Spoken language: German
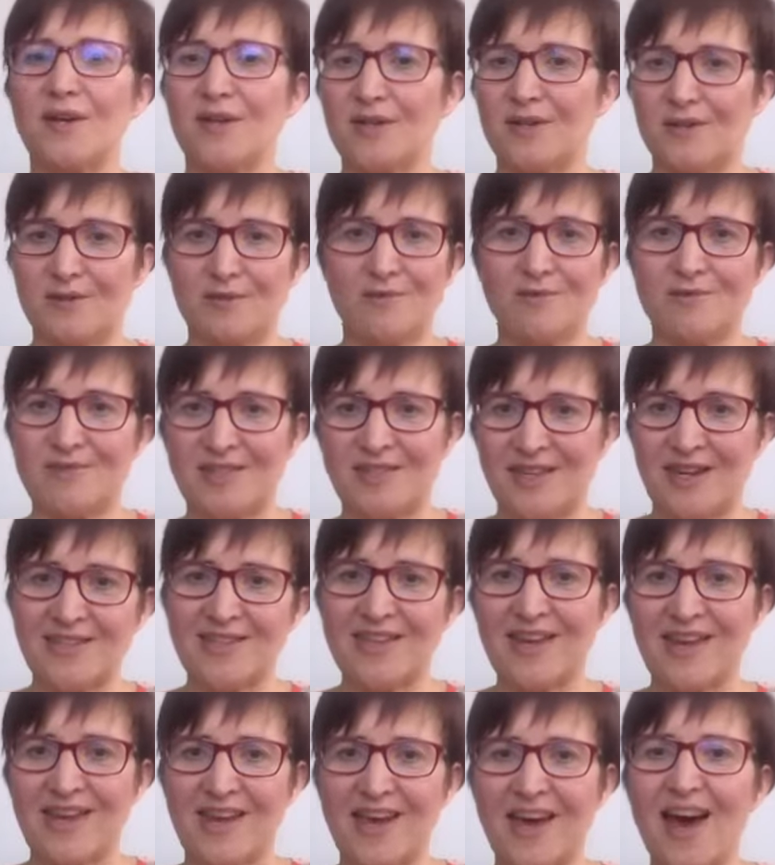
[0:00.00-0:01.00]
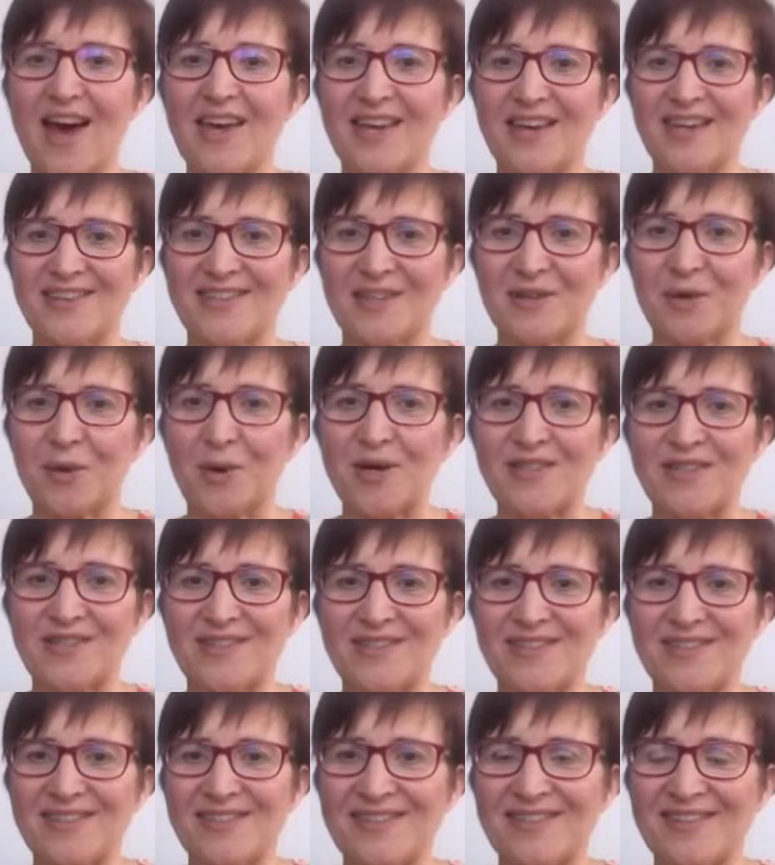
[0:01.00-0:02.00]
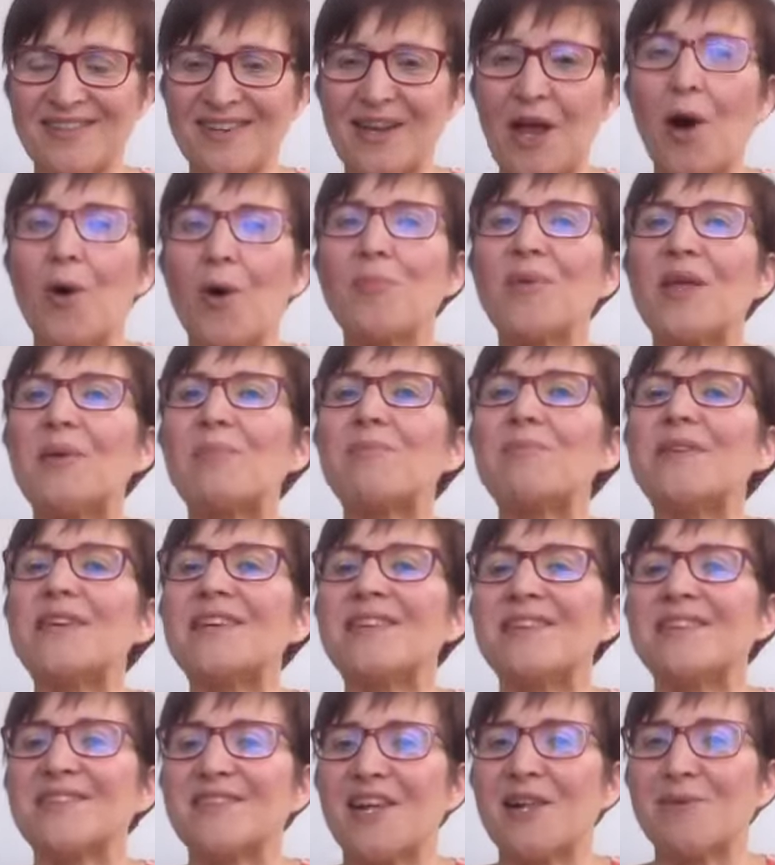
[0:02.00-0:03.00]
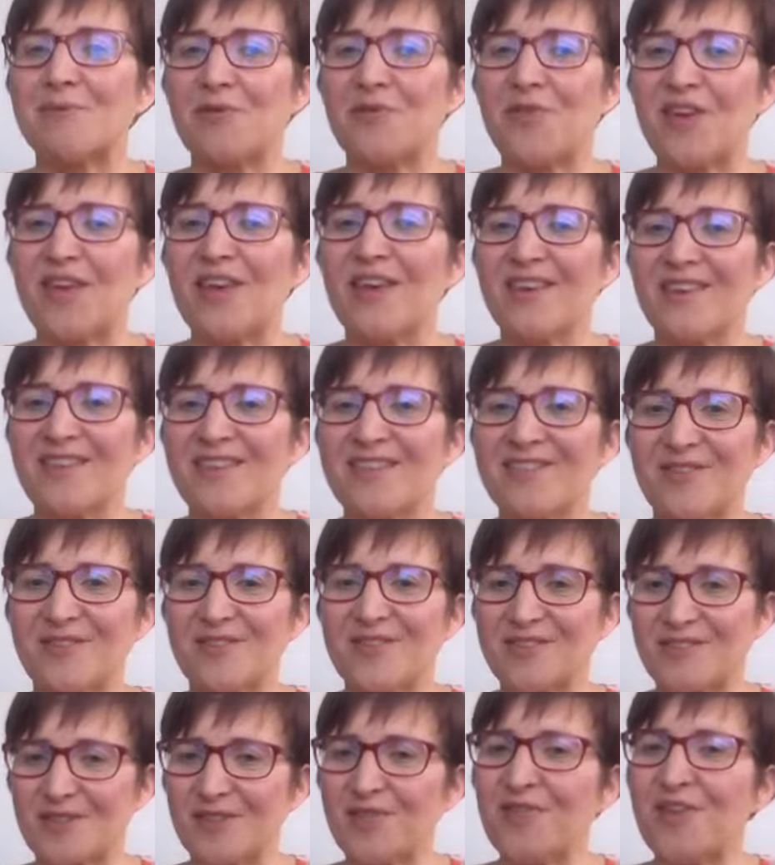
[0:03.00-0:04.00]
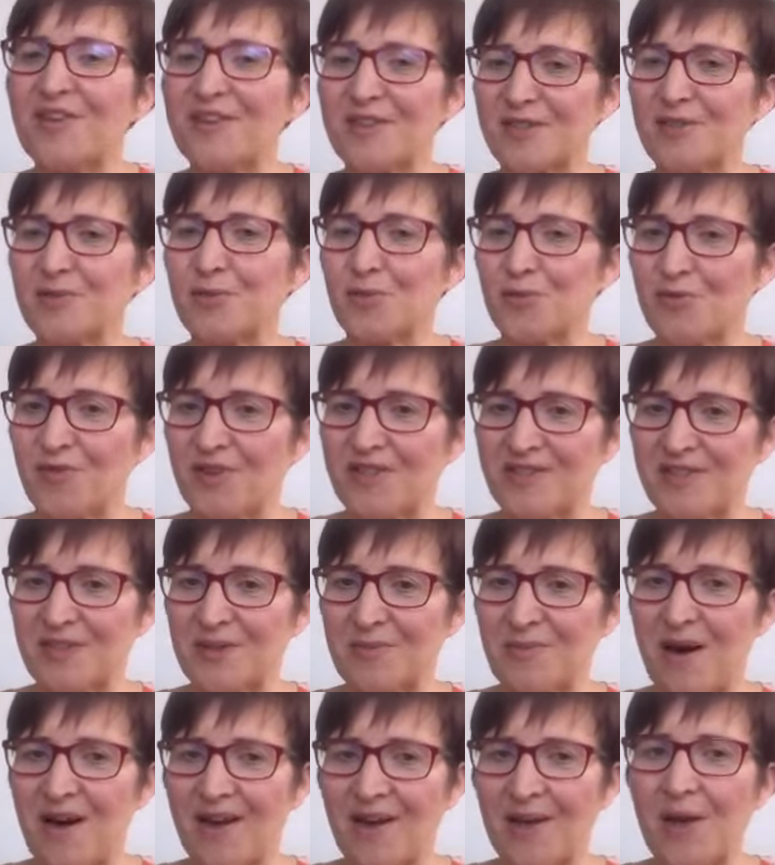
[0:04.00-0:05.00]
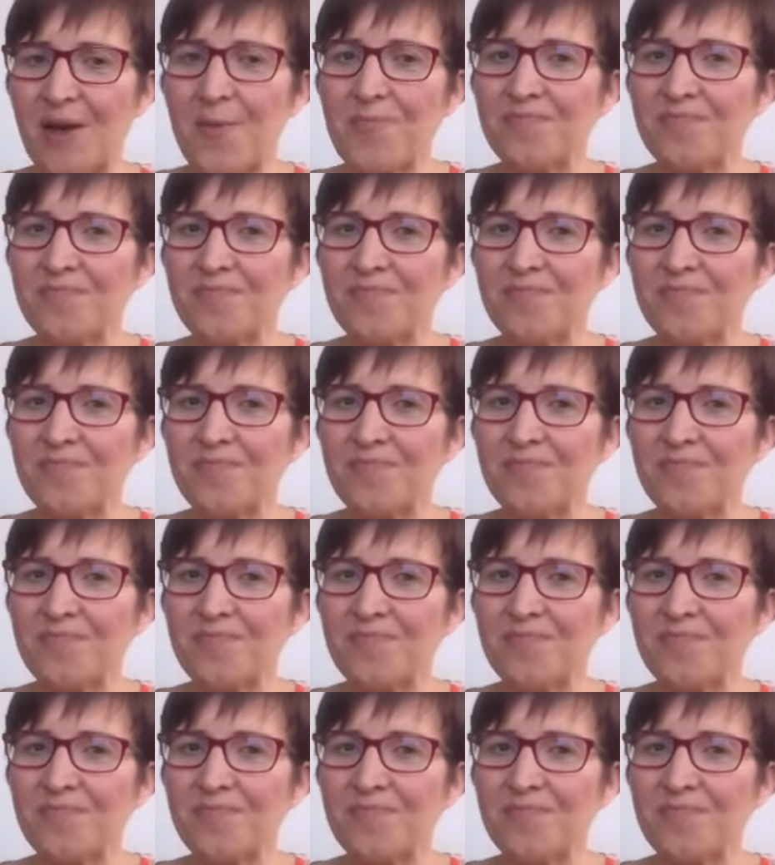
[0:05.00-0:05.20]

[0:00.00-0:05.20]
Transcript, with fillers: das hat ja gereicht. Die Leute äh, glauben eben nicht dasselbe wie ich, sondern sie finden das gut, was ich mache.